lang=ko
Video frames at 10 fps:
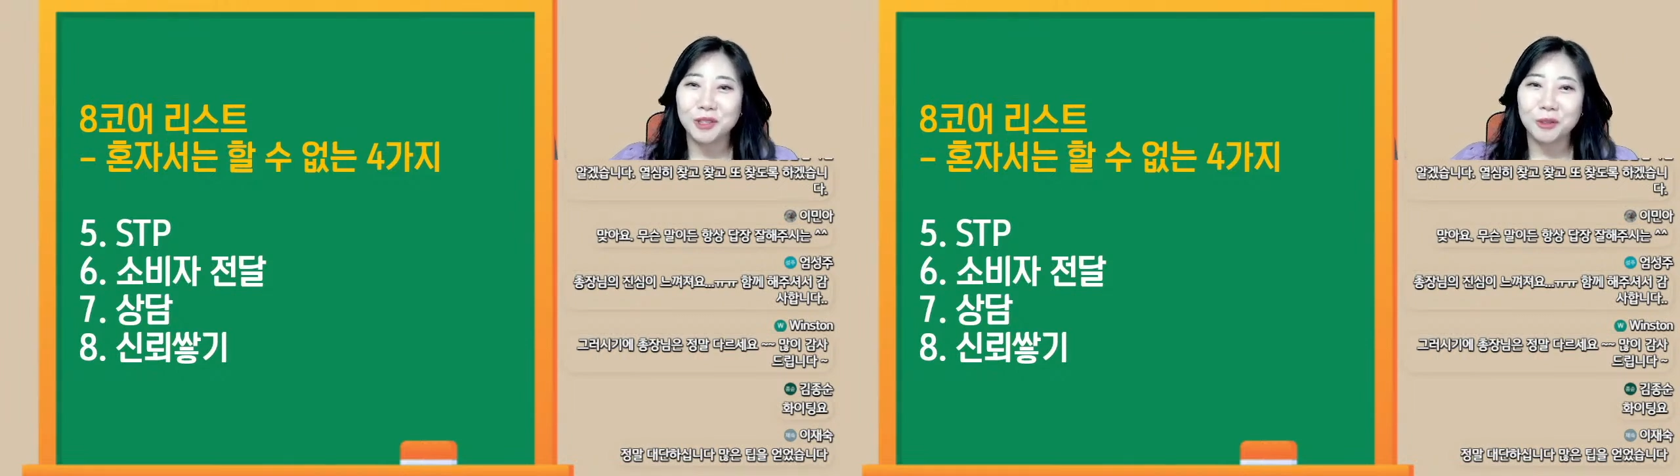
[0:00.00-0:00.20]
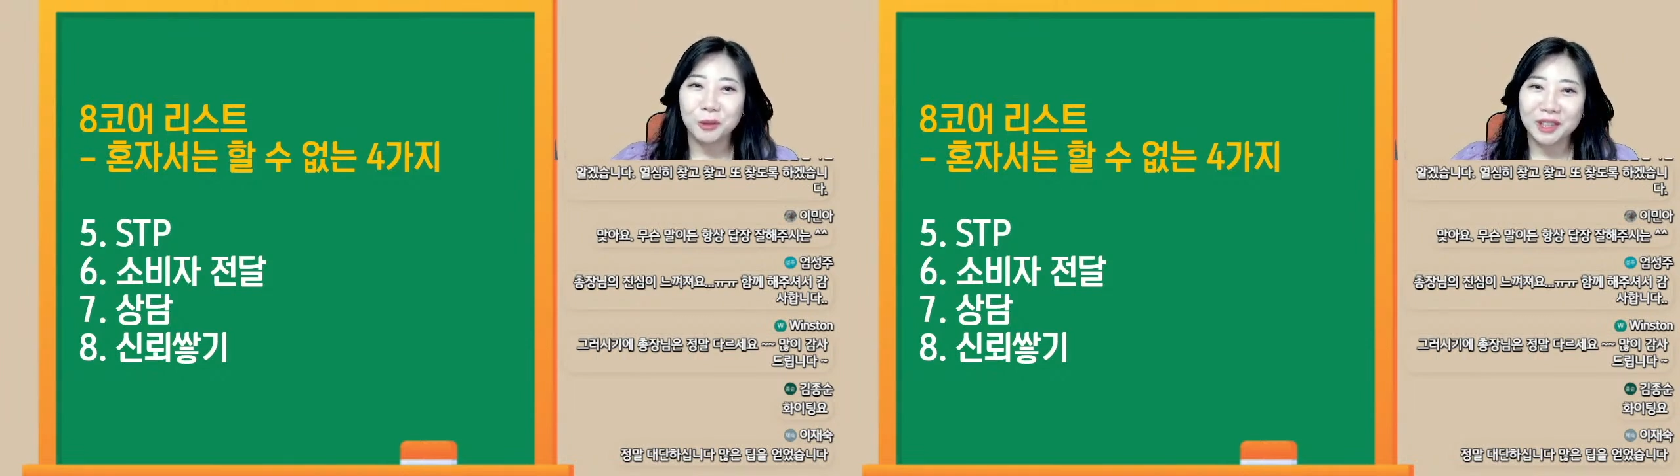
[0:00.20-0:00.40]

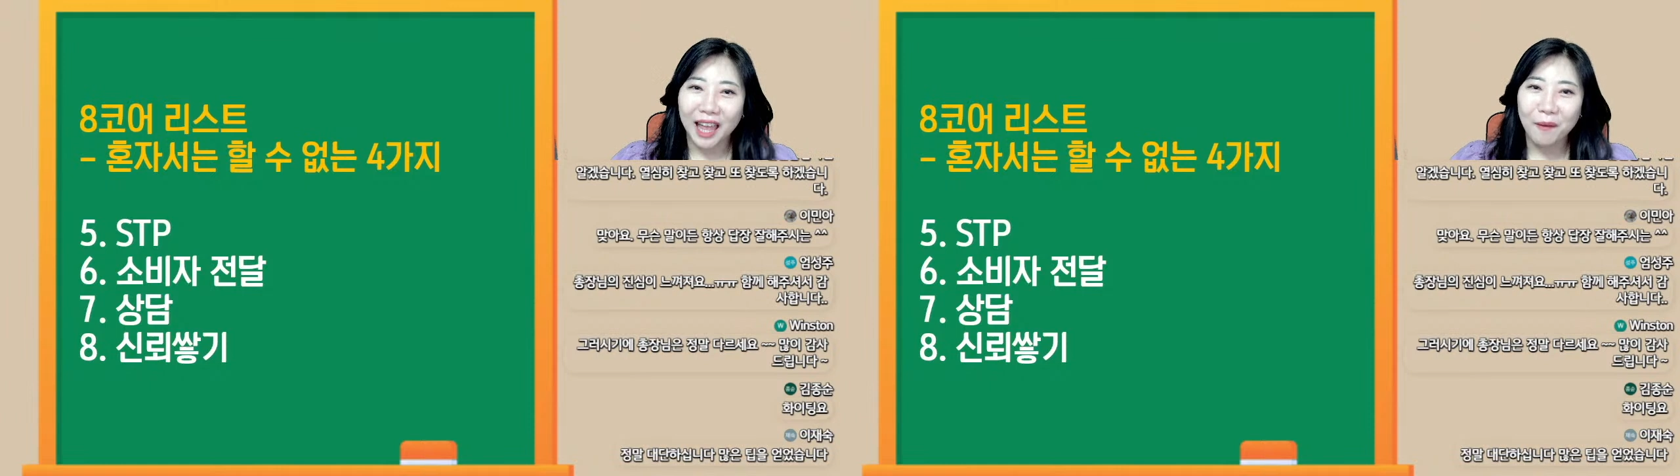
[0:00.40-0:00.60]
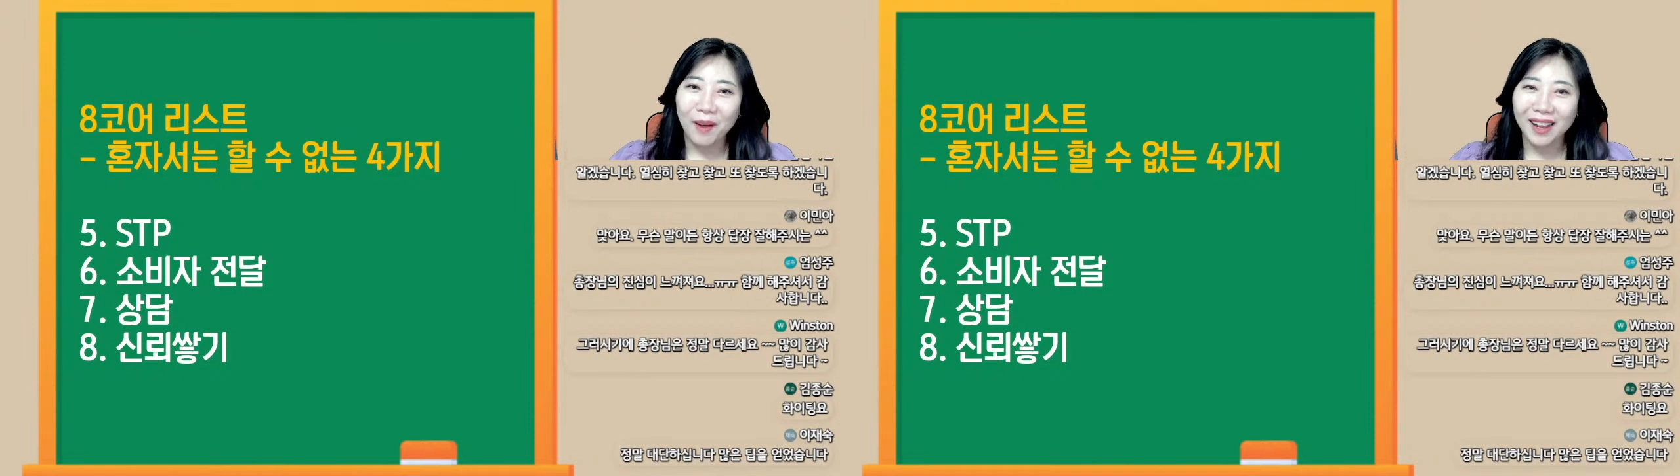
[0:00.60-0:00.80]
있고
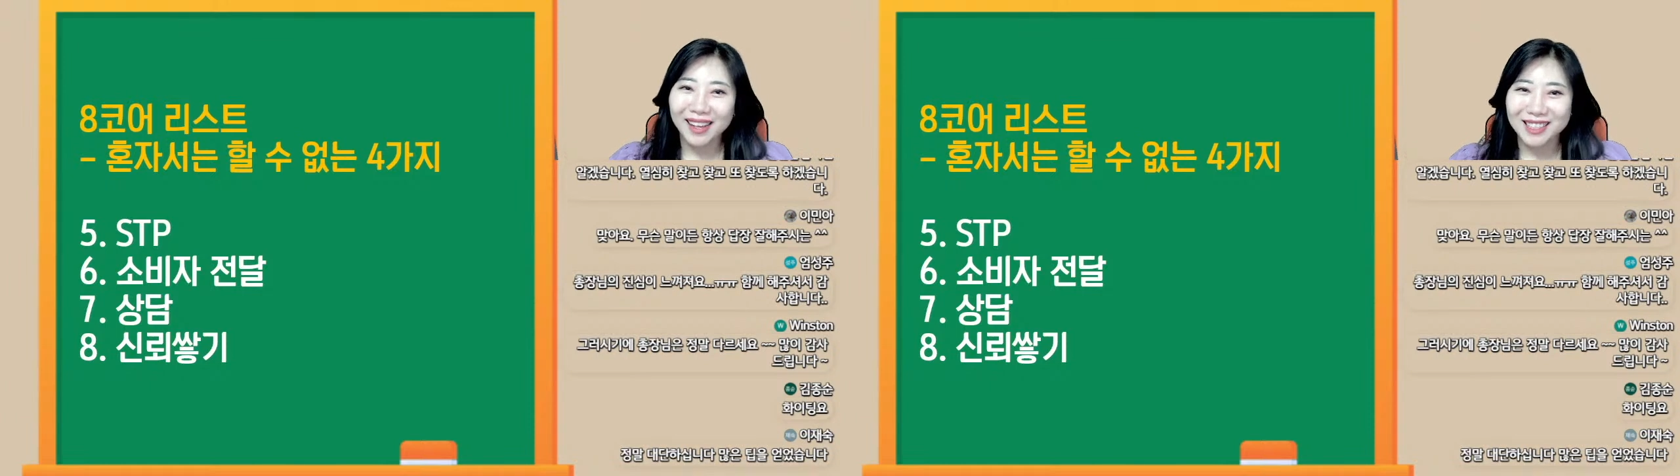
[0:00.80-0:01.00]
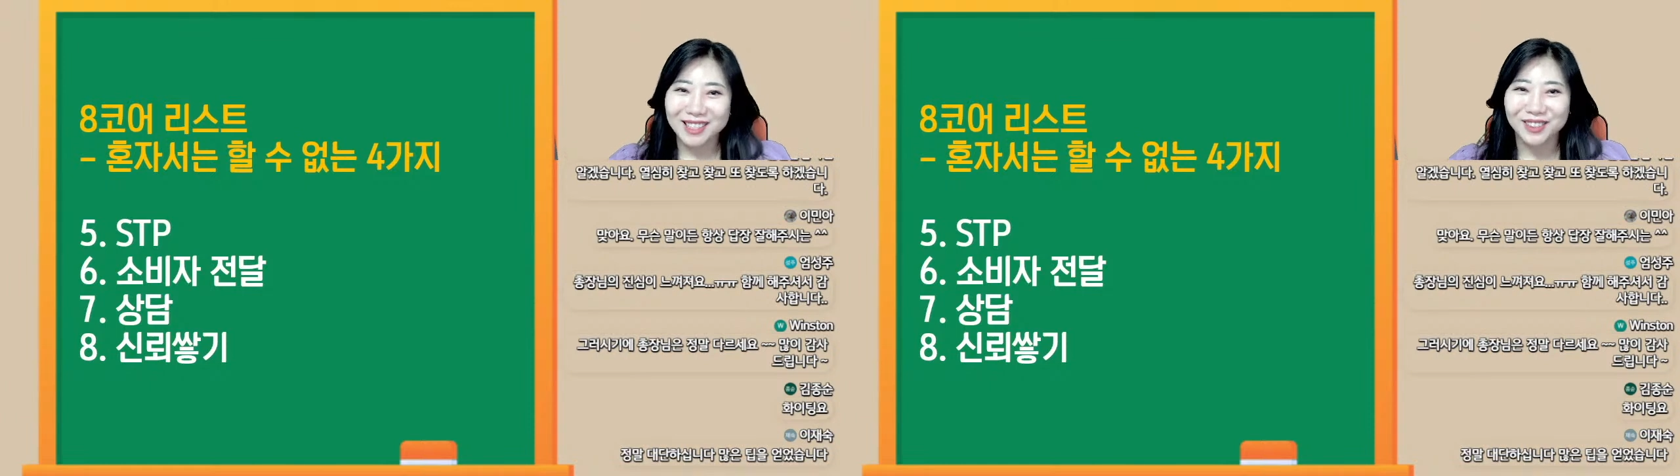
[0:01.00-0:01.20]

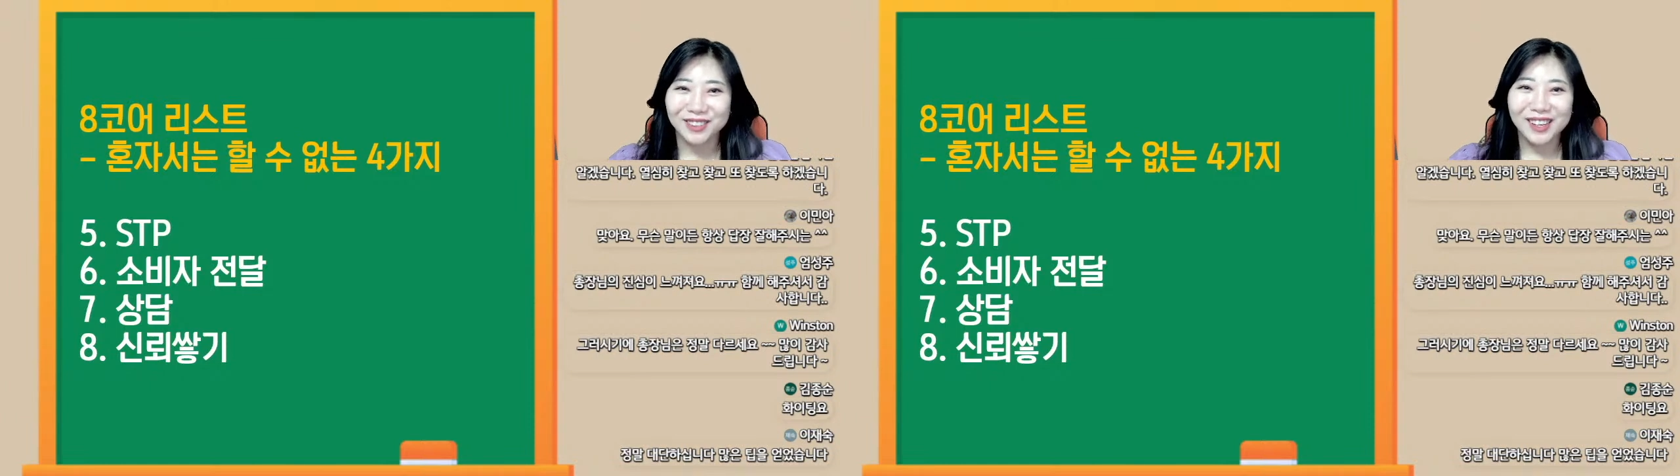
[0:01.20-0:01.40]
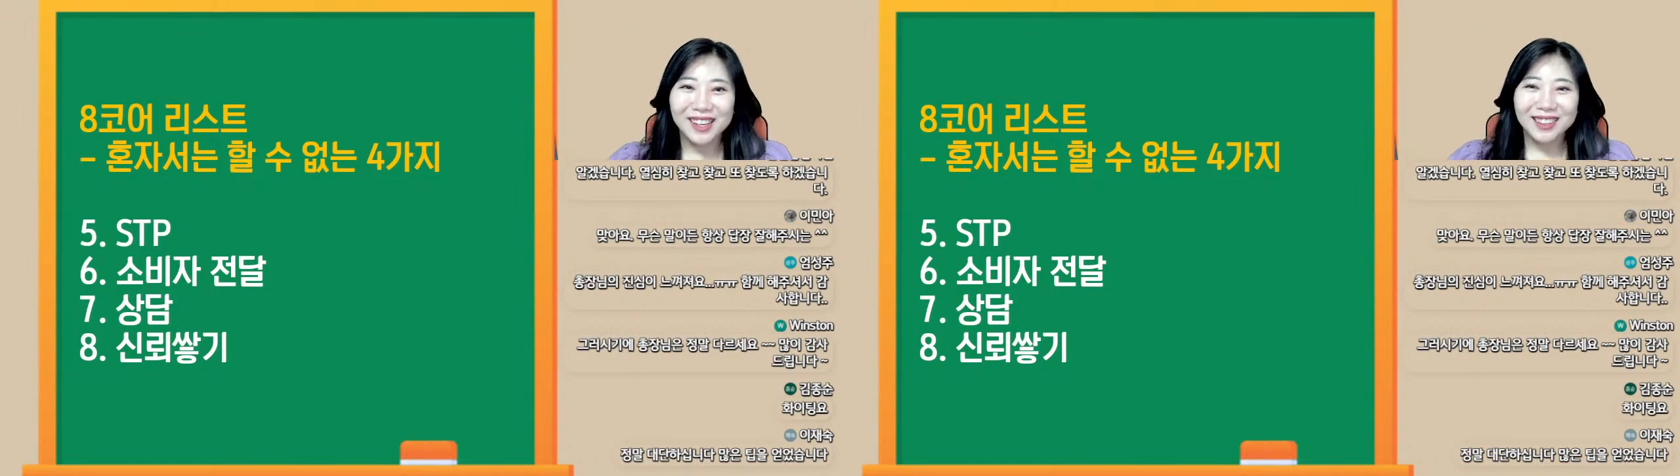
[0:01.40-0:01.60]
대화의
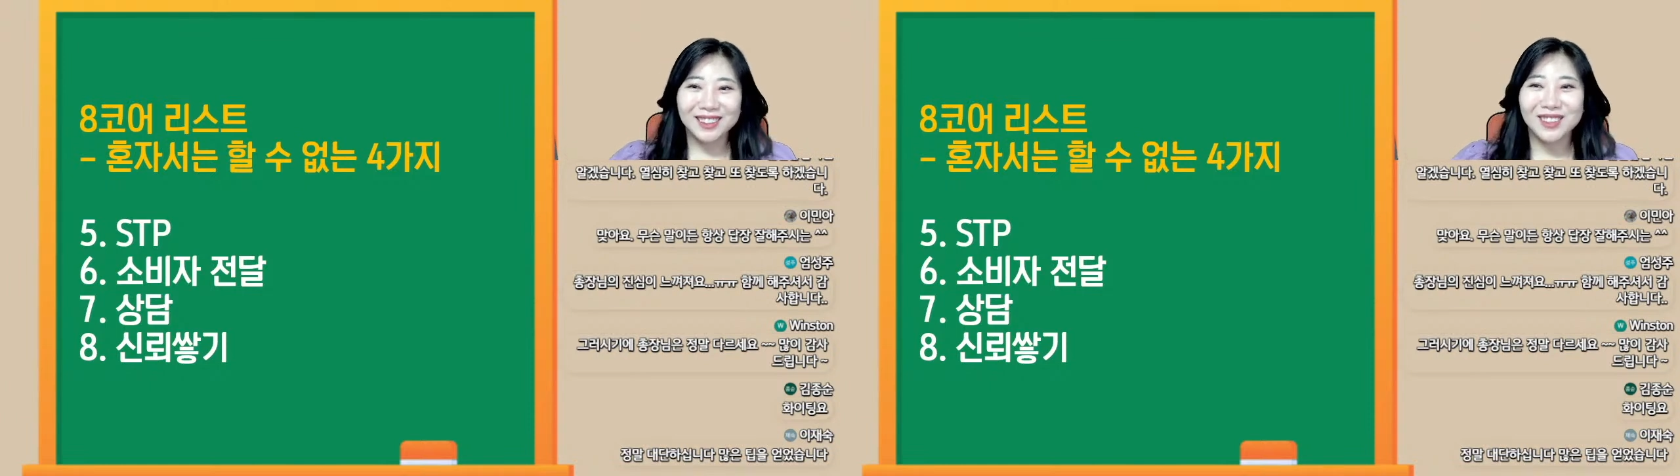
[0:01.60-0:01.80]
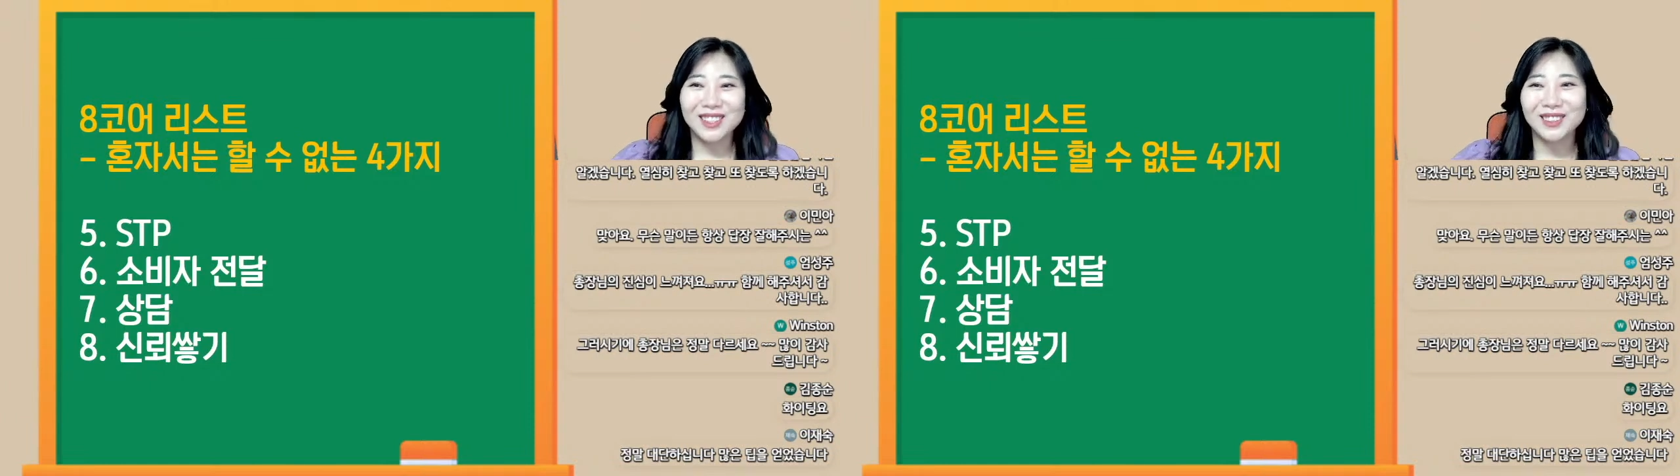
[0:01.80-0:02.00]
기술
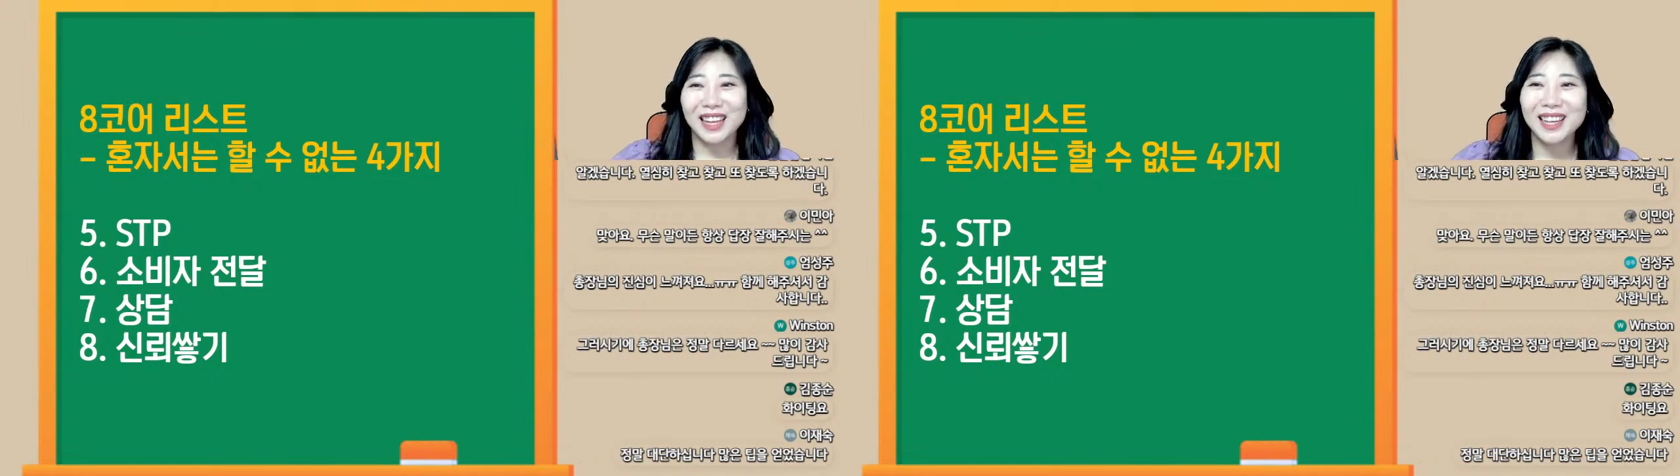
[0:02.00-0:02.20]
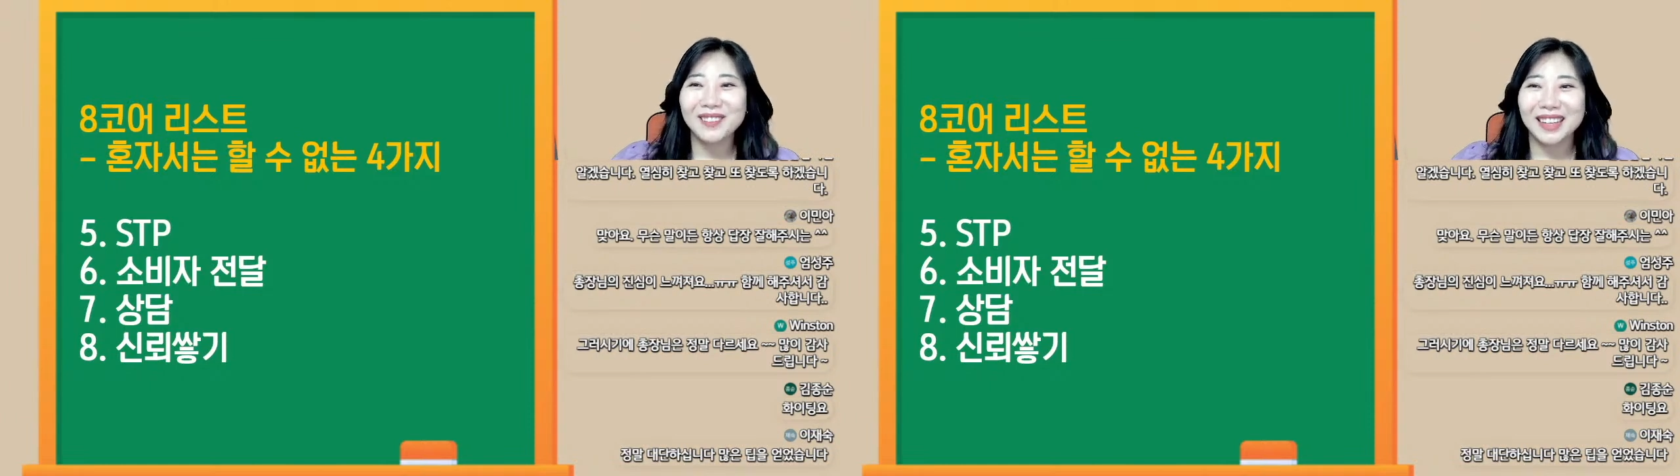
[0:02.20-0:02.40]
그런 책도
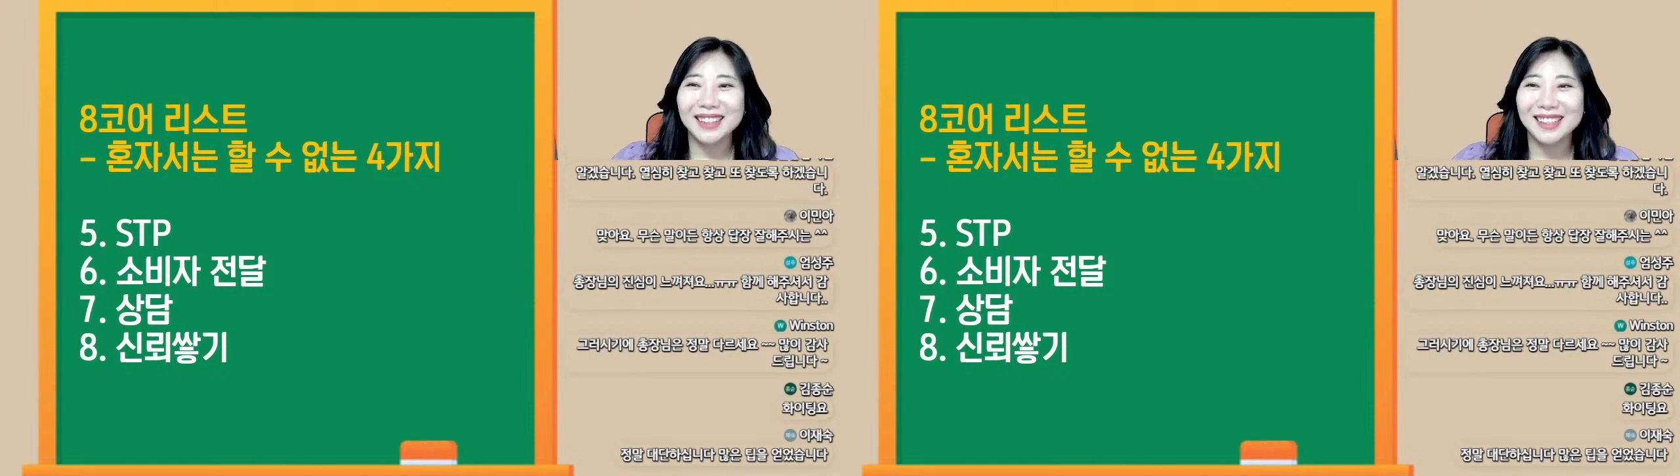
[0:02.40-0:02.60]
되게 많이